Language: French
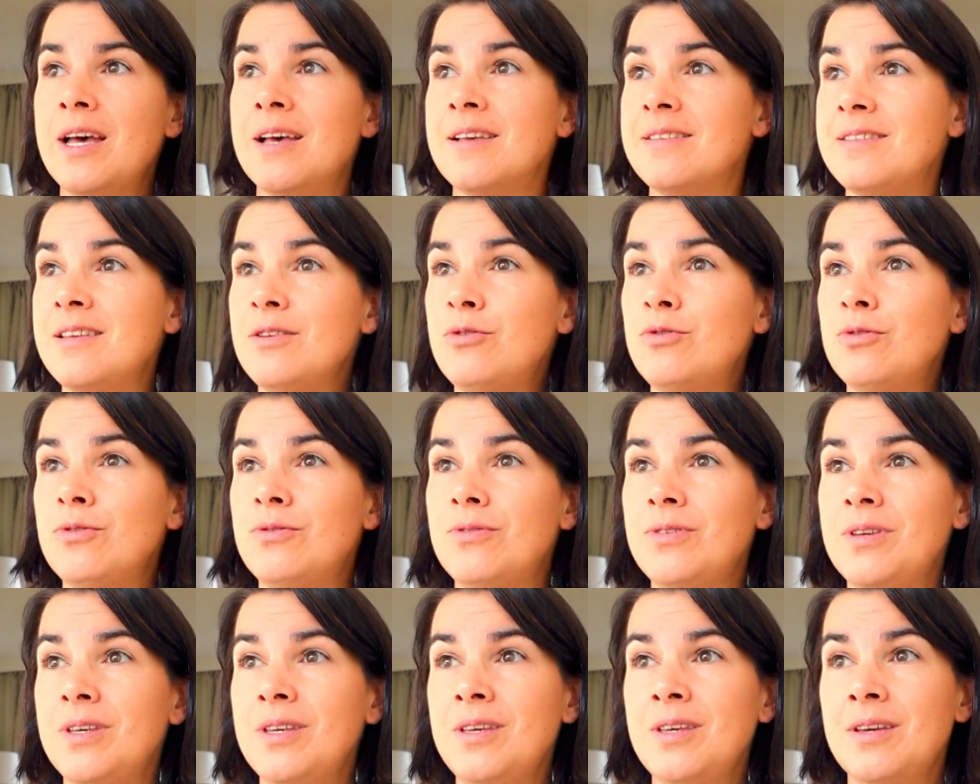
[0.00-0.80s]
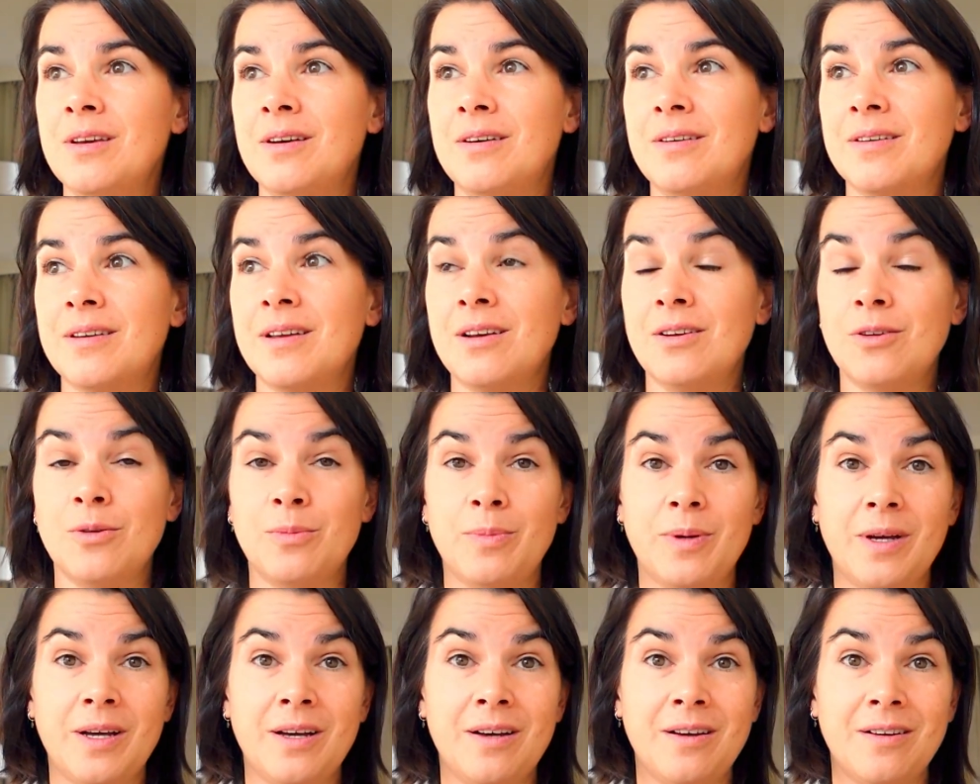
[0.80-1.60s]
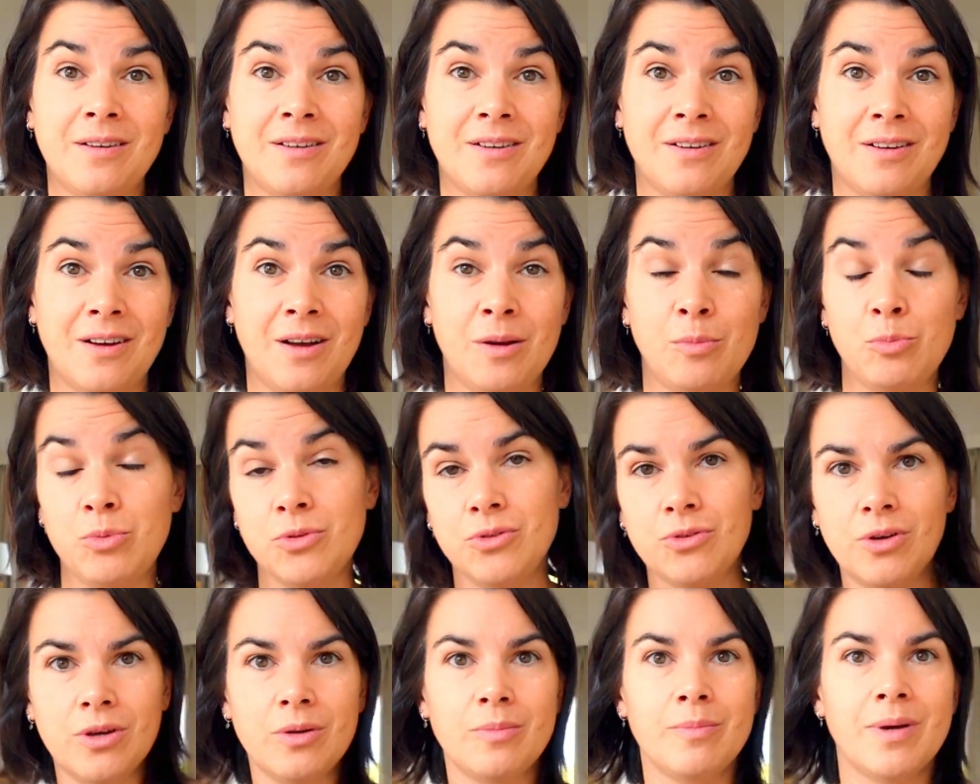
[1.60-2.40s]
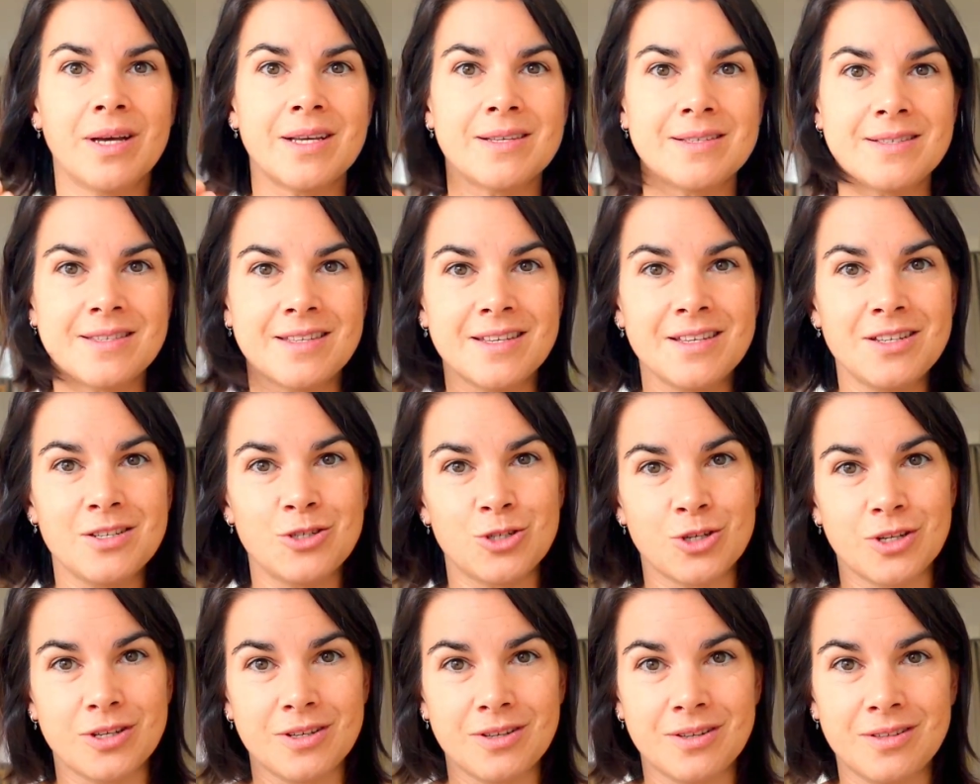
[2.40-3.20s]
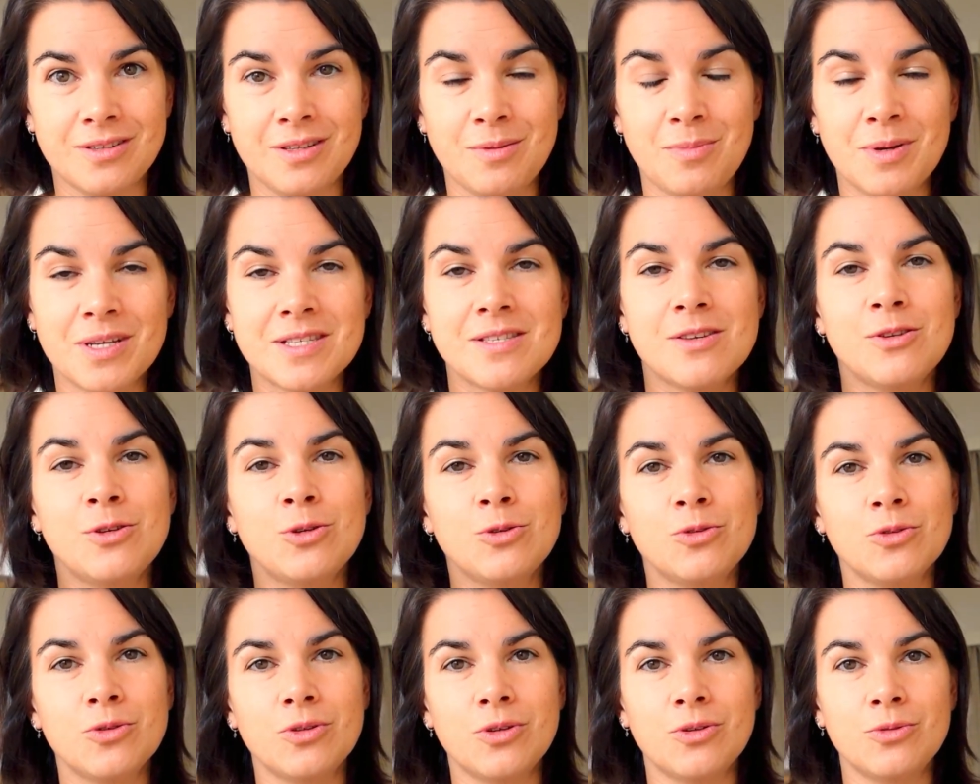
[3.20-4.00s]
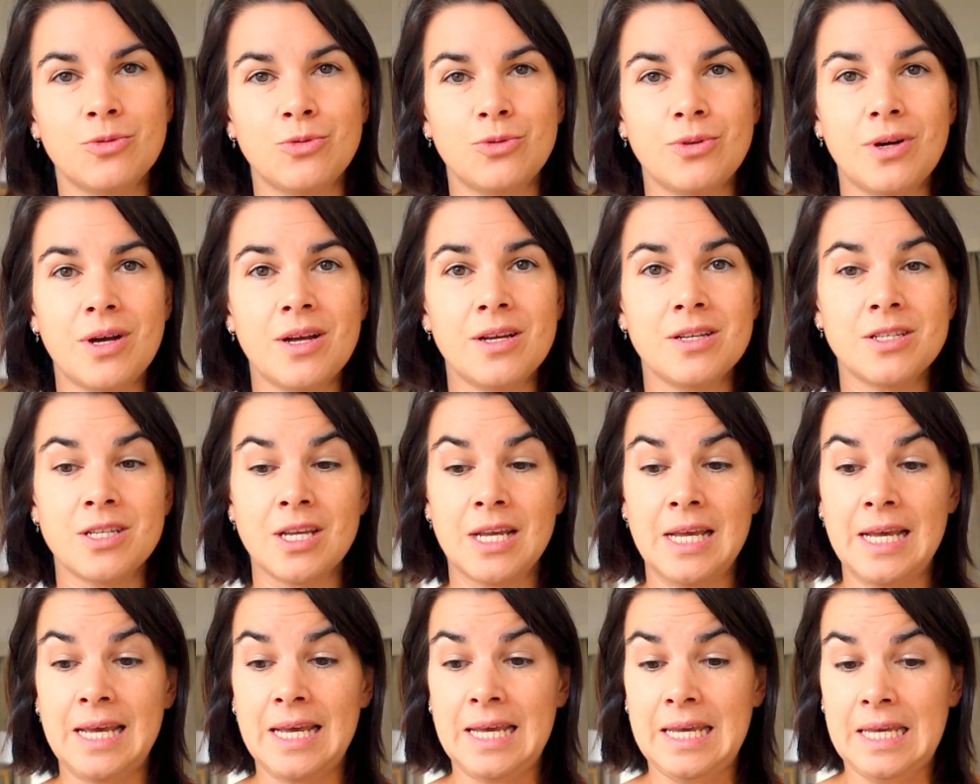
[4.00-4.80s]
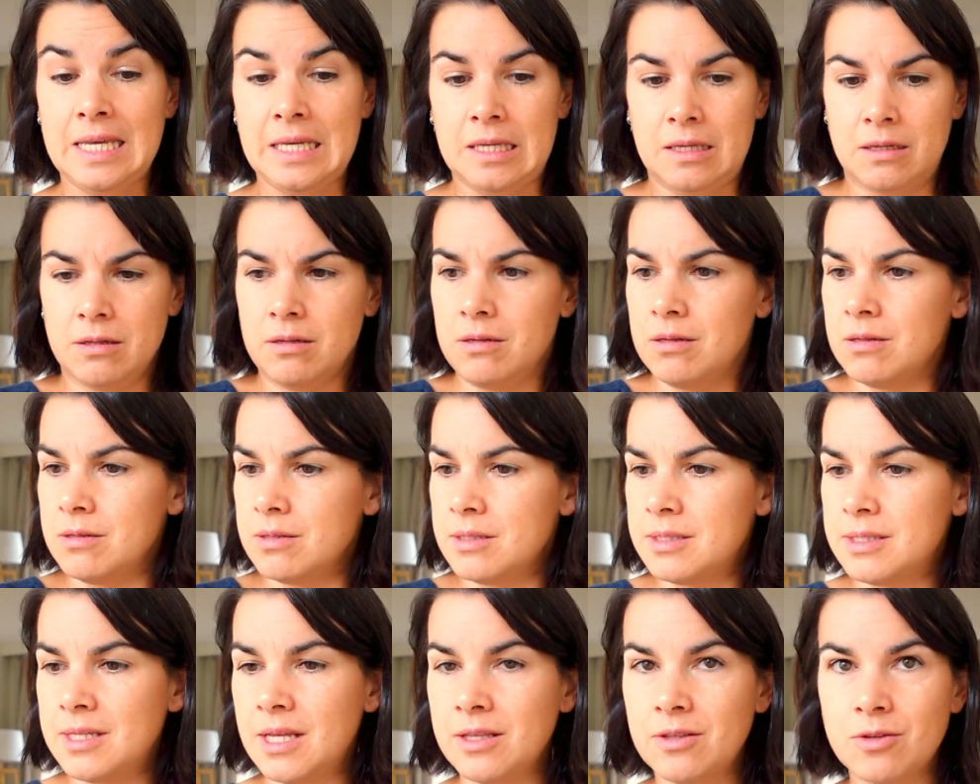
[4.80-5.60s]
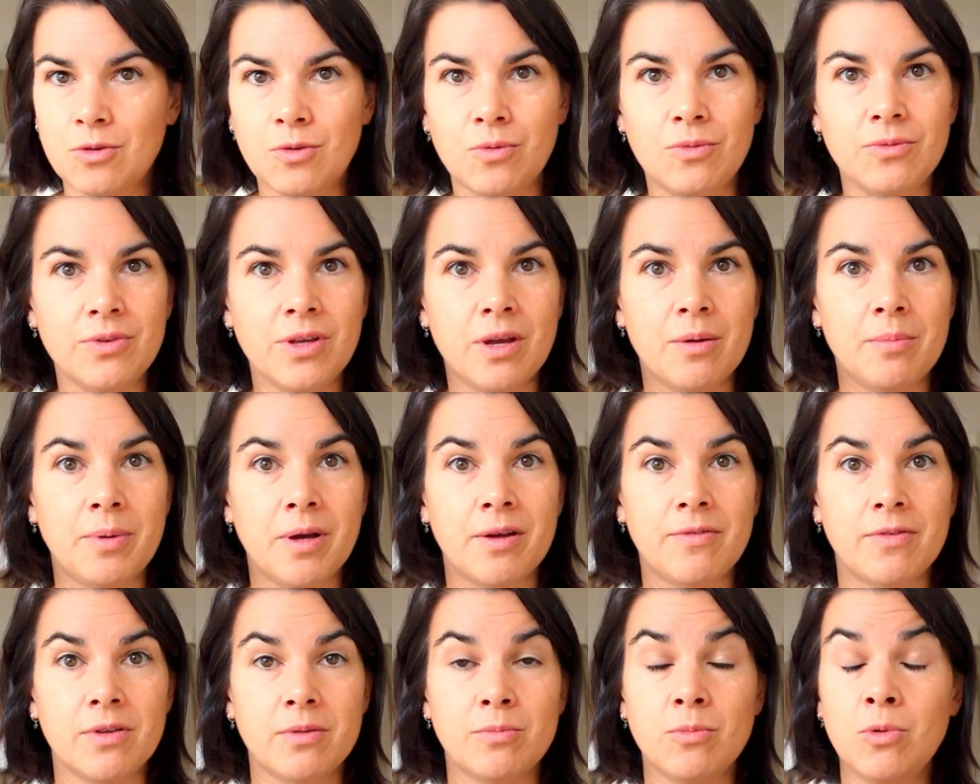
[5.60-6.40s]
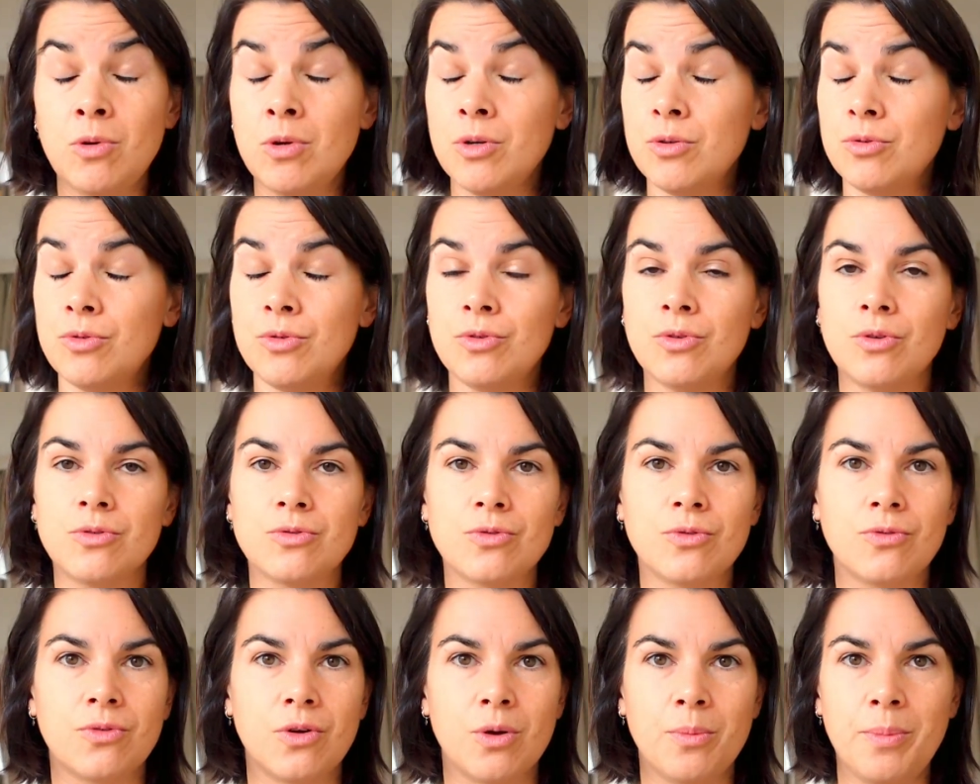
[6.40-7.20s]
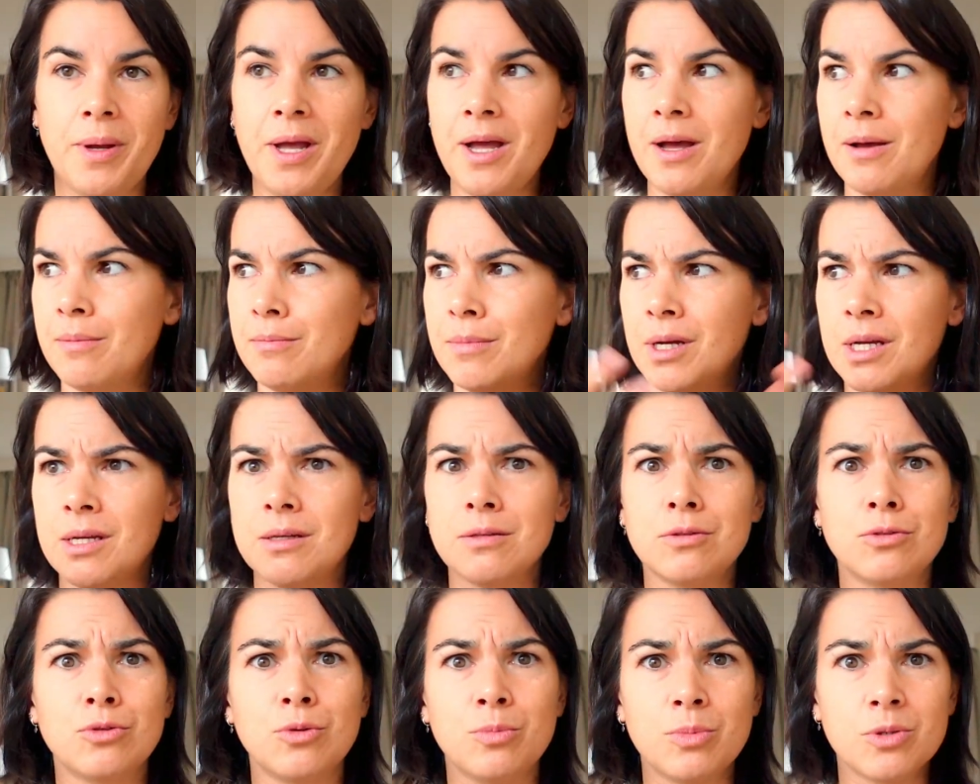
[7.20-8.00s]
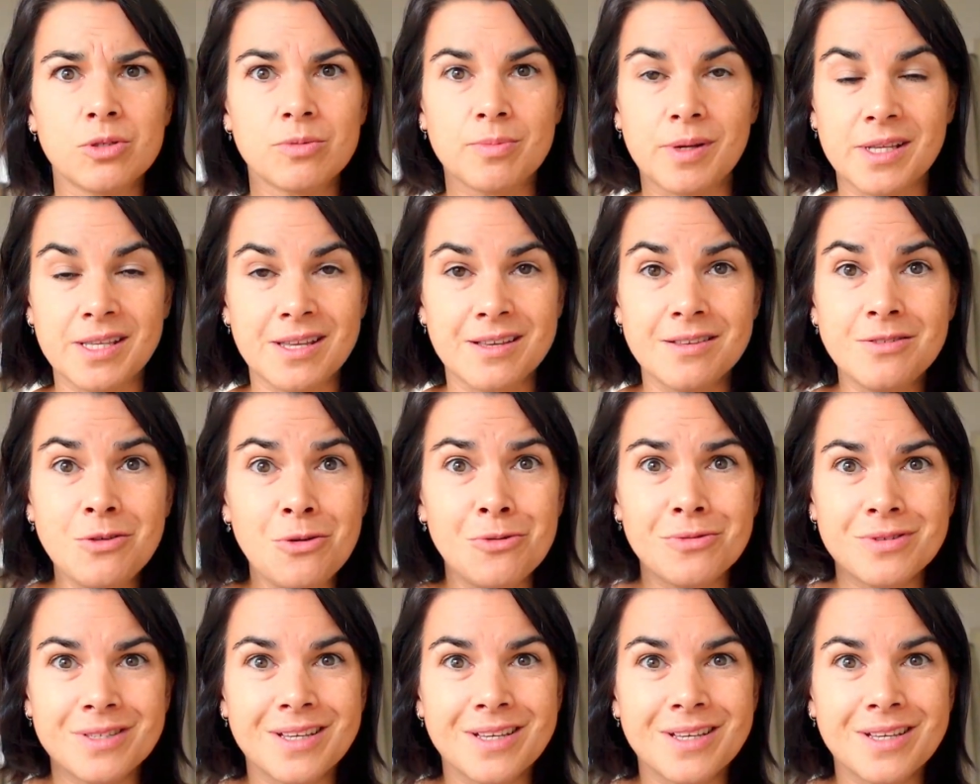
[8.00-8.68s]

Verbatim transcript: Si tu vis euh, quelque part euh, un peu dans les backstage euh, des personnes de ton entourage et que ça te convient parfaitement et que tu n'en souffres pas, ne bah, te pose pas de questions.